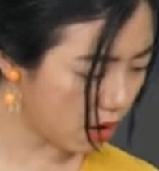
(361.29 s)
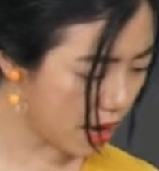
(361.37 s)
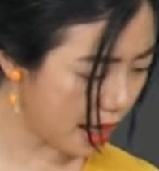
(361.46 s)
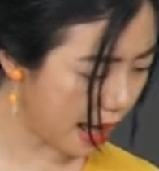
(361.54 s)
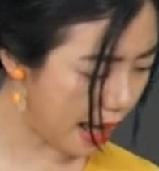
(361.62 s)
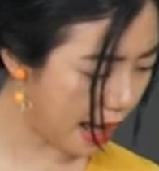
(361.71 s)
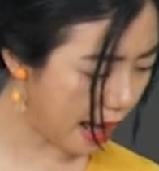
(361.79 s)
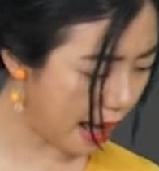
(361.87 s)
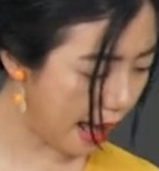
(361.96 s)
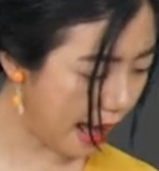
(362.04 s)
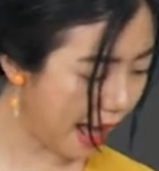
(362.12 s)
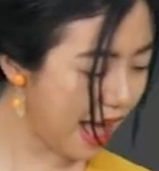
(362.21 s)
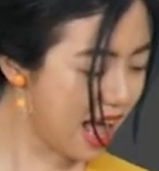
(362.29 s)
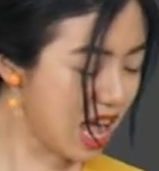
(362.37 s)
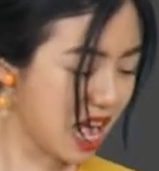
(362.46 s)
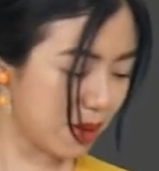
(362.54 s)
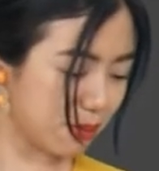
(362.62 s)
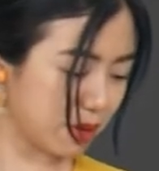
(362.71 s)
là à
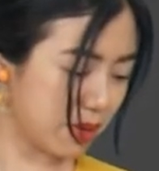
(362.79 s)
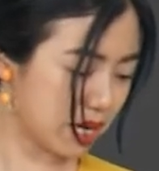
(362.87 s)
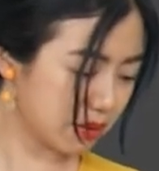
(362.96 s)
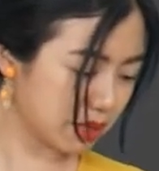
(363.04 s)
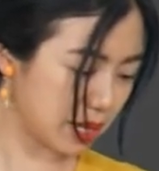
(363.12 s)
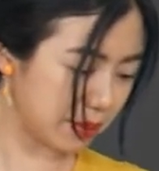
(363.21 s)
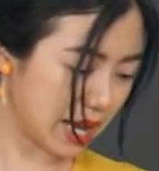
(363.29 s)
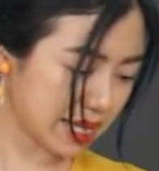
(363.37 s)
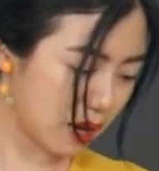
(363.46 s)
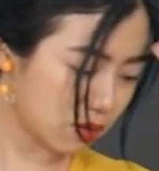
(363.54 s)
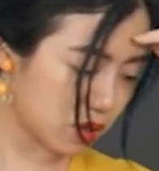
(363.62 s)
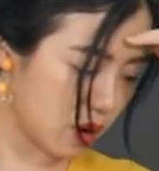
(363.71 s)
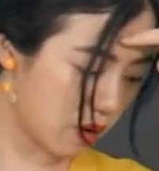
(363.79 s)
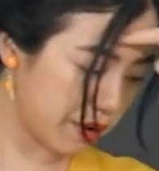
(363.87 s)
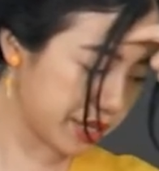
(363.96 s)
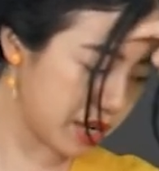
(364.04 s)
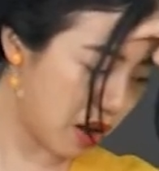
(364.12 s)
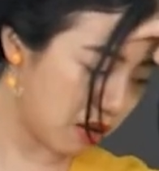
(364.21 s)
mình biết điểm khác nhau
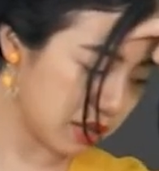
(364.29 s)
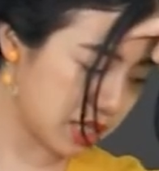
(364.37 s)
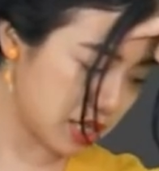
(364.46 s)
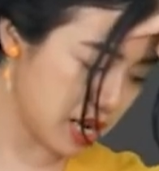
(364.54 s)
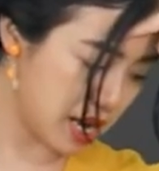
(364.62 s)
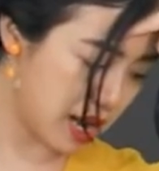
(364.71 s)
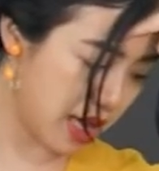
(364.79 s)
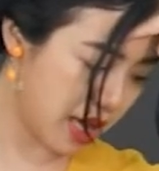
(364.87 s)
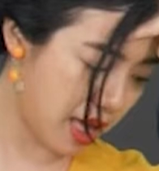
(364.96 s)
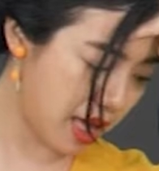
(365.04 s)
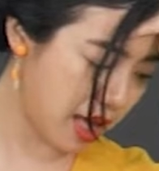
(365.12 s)
rồi đó chính là